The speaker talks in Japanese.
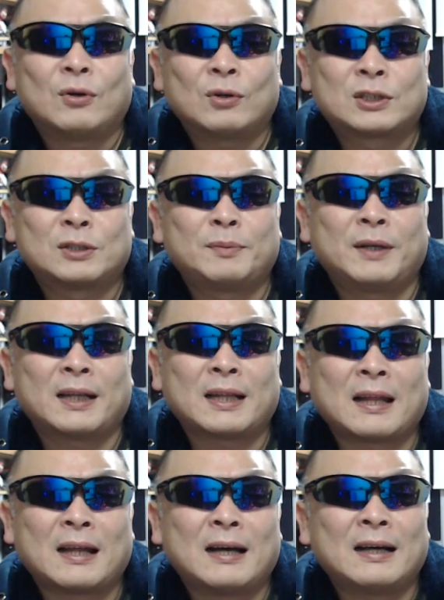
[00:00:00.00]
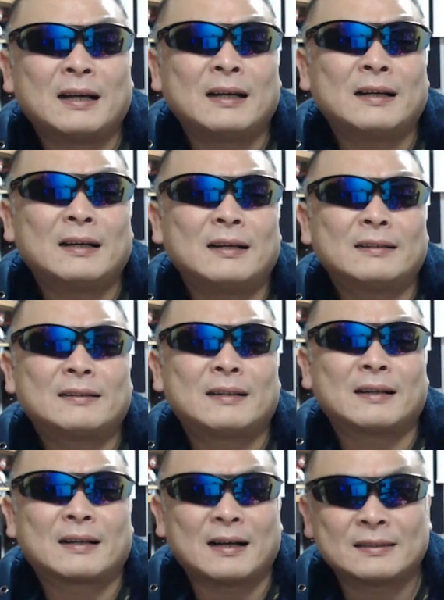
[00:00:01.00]
落ちぶれたなーっ
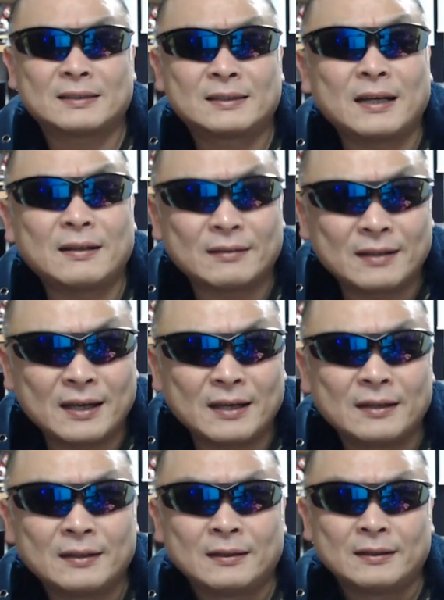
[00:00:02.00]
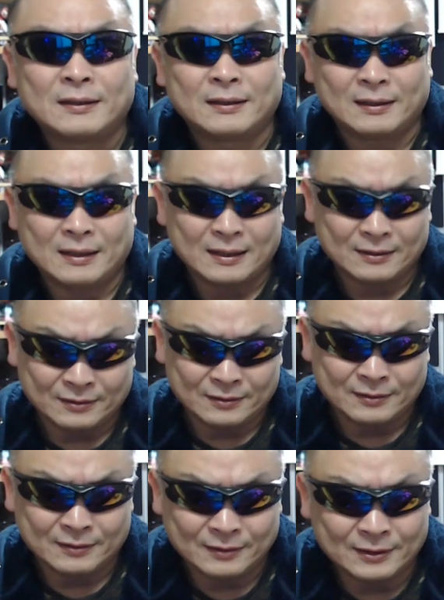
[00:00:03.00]
て感じだよね。あ
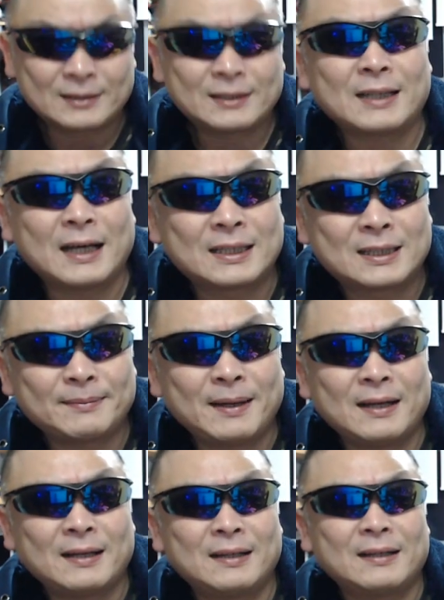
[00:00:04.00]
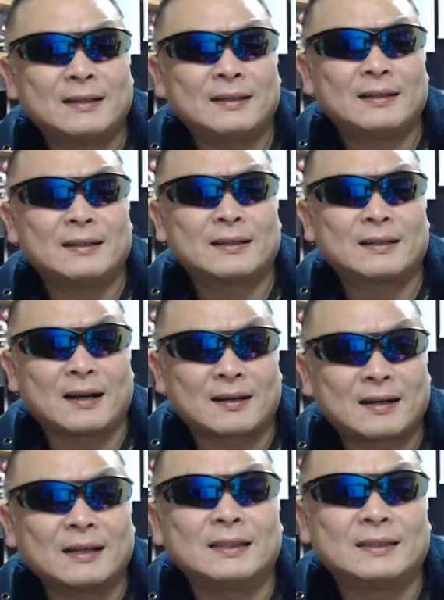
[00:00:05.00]
のおじいが一番
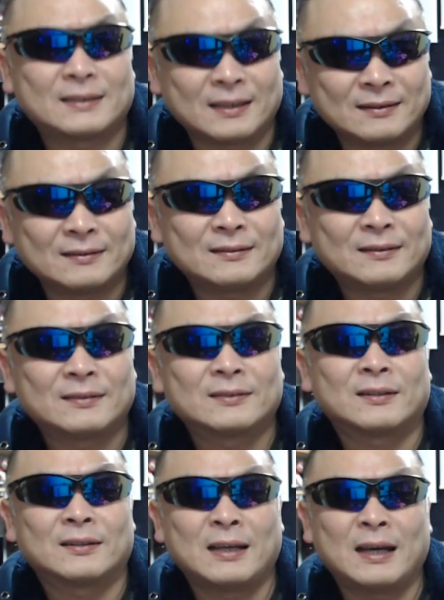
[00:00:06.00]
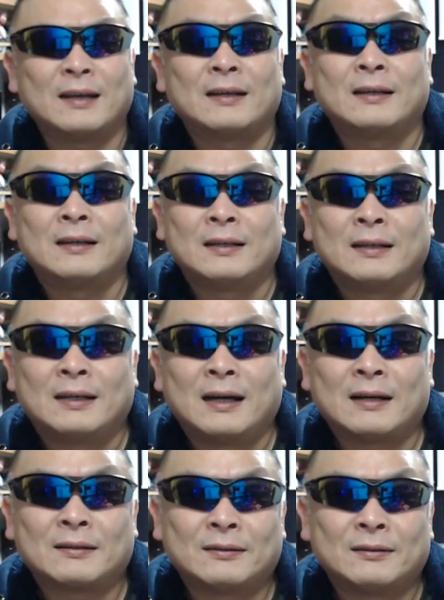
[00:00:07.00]
がっかりしてるほんとね。
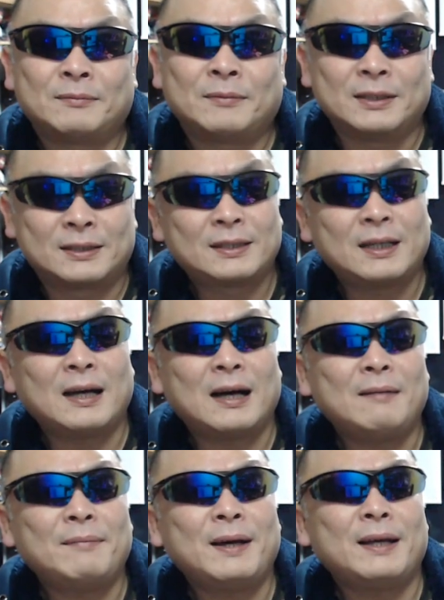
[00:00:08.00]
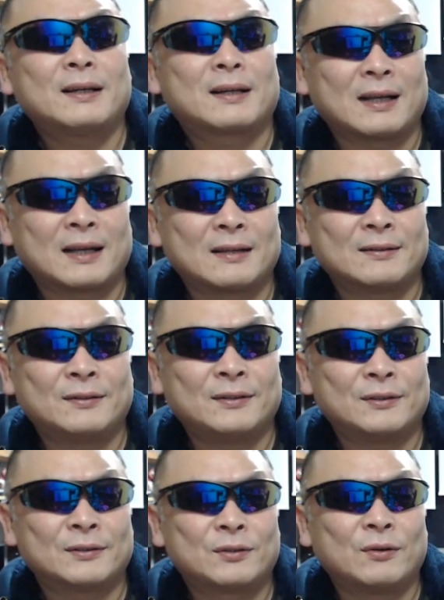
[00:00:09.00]
あのもう1年半前から
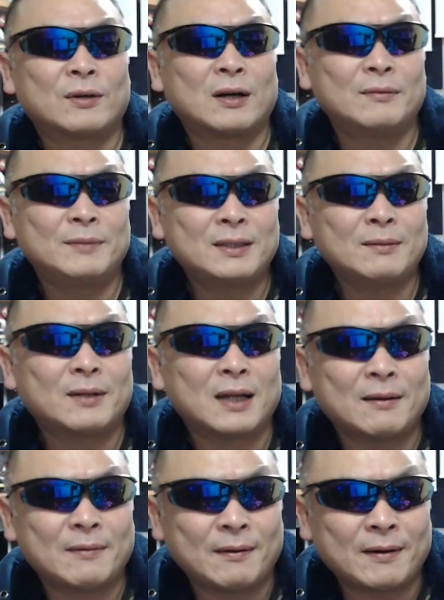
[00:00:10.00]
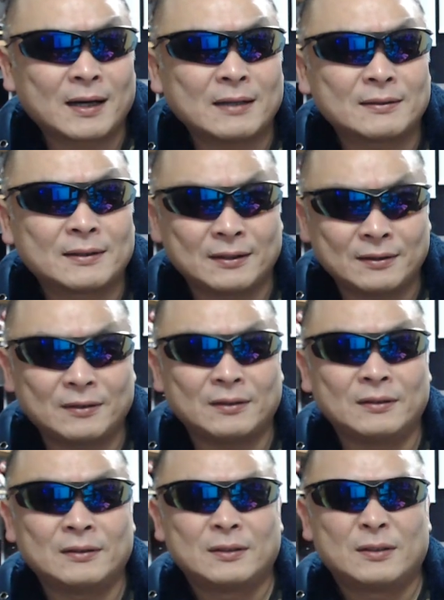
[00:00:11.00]
の動画を見てもらえばわかるけ
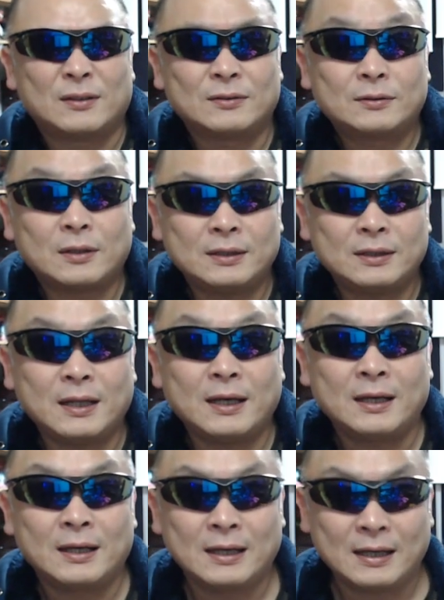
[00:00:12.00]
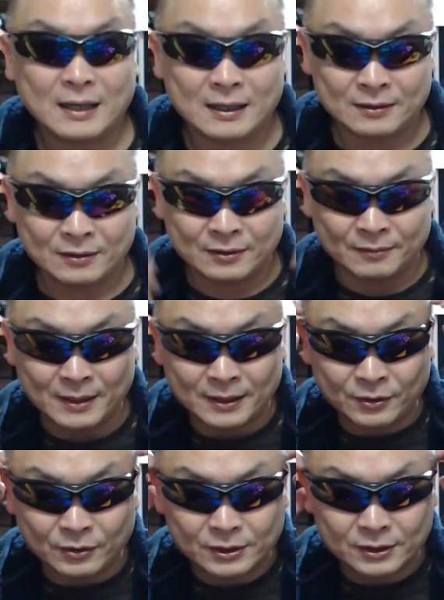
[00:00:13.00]
ど本当にねあの、まあ、
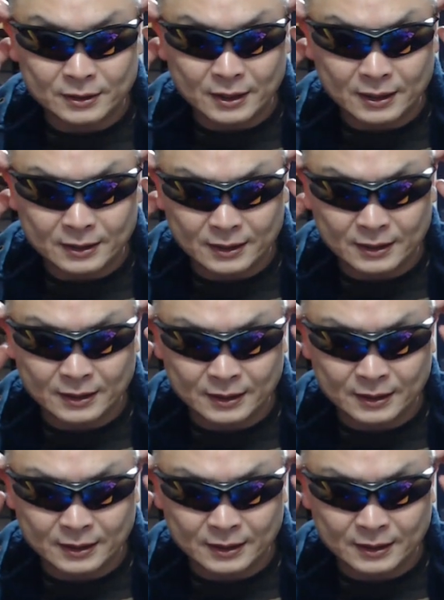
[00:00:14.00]
良心的に